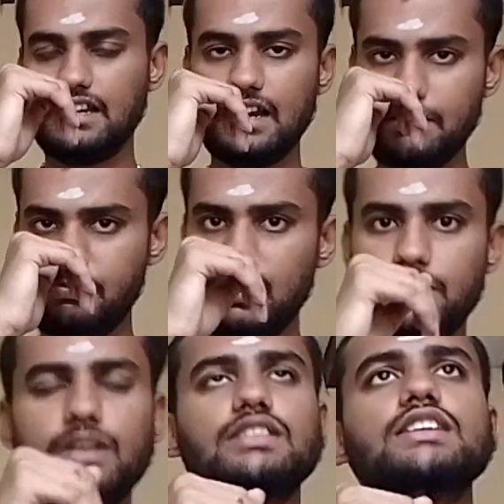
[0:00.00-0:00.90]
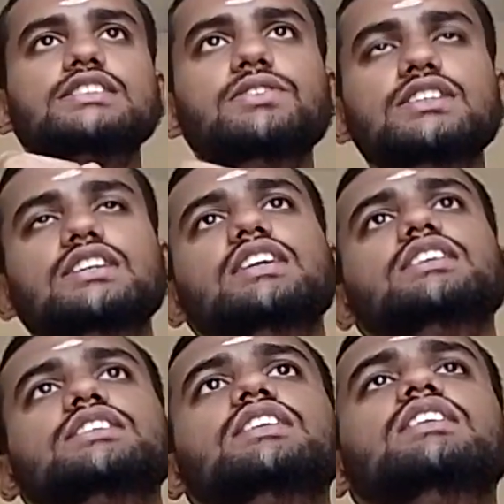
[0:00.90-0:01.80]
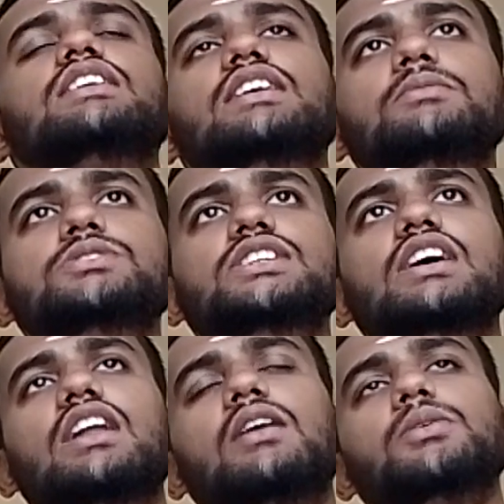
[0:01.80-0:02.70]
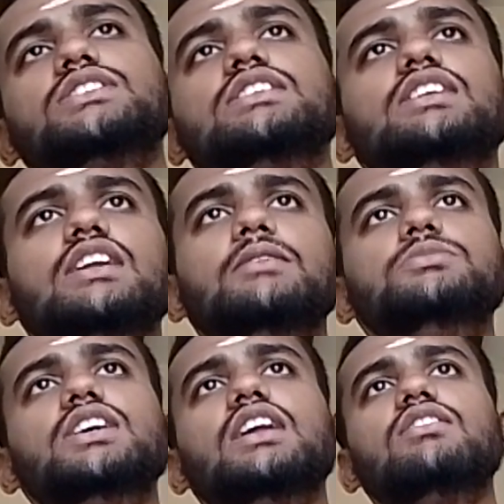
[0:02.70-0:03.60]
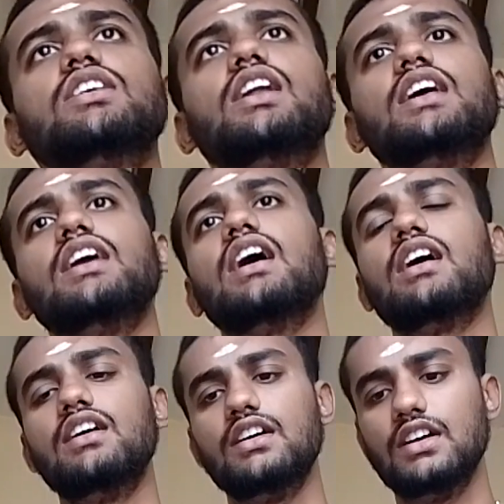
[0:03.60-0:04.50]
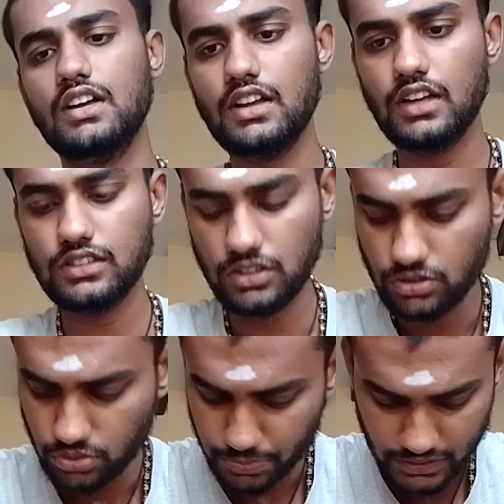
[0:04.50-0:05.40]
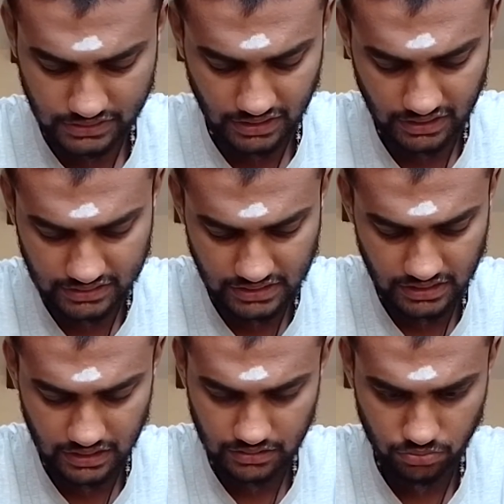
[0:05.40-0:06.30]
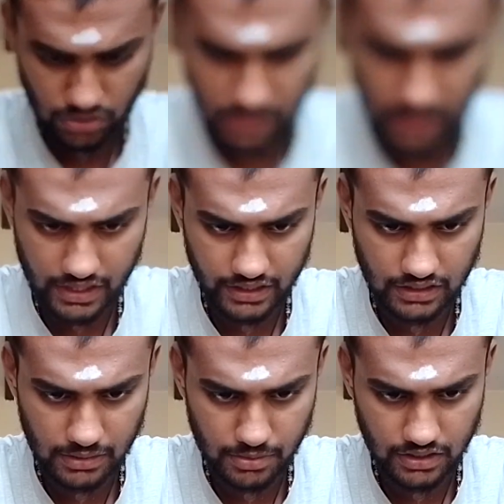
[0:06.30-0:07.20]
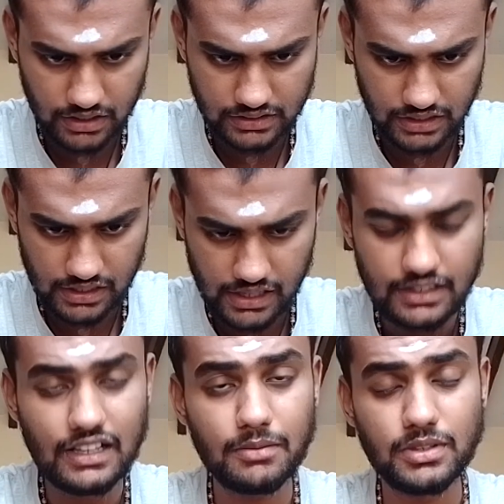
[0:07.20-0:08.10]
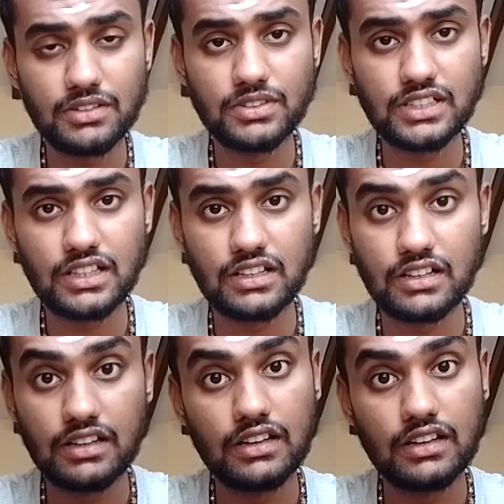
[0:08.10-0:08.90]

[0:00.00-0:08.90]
நடிப்பில் பார்த்தா சிவாஜி கணேசன் எம்ஜிஆர் ராமச்சந்திரன் எம்ஜிஆர் அவர்கள் ஐயா திரு சூப்பர் ஸ்டார் ரஜினிகாந்த் உலகநாயகன் கமலஹாசன் இளைய தளபதி விஜய்